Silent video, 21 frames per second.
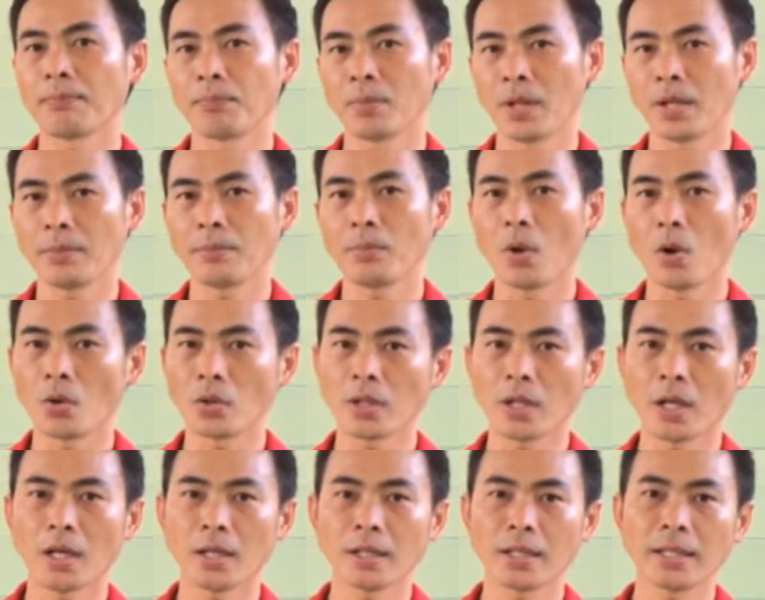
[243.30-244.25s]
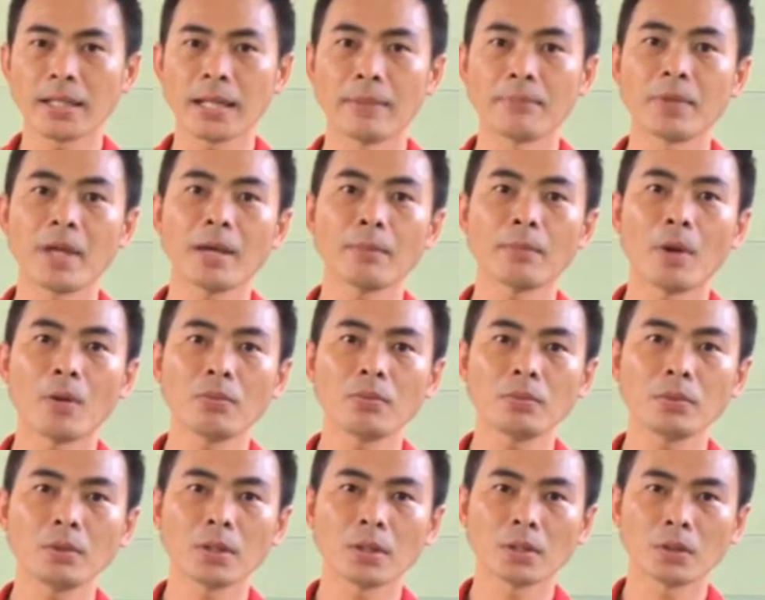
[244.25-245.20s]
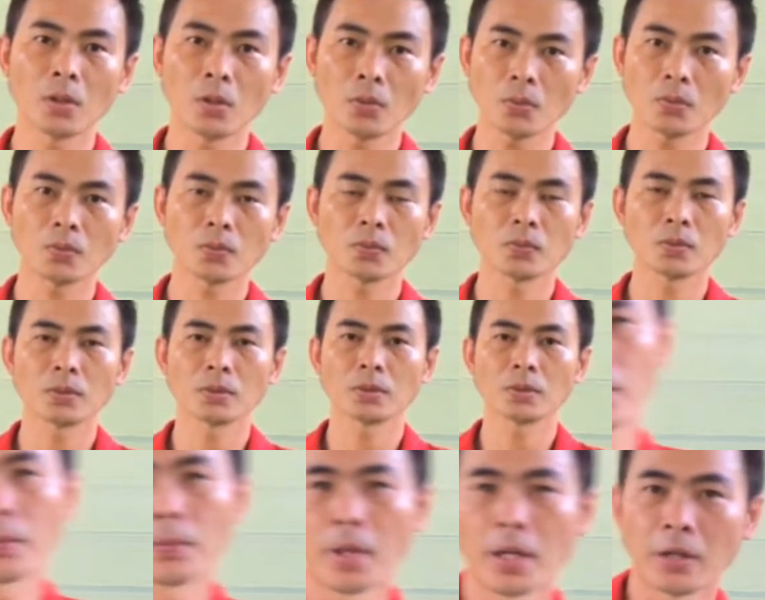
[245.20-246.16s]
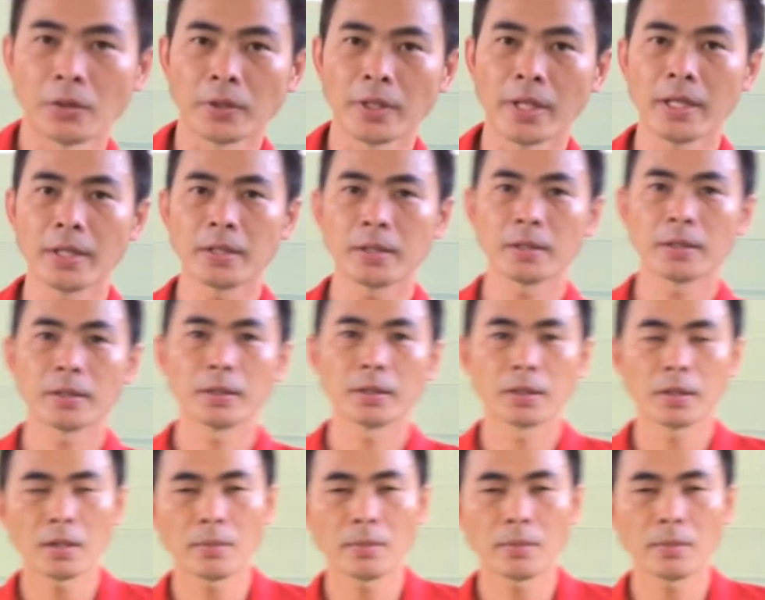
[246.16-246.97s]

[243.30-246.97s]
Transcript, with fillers: để bổ trợ cái cảm giác bóng à, tốt bài đầu tiên các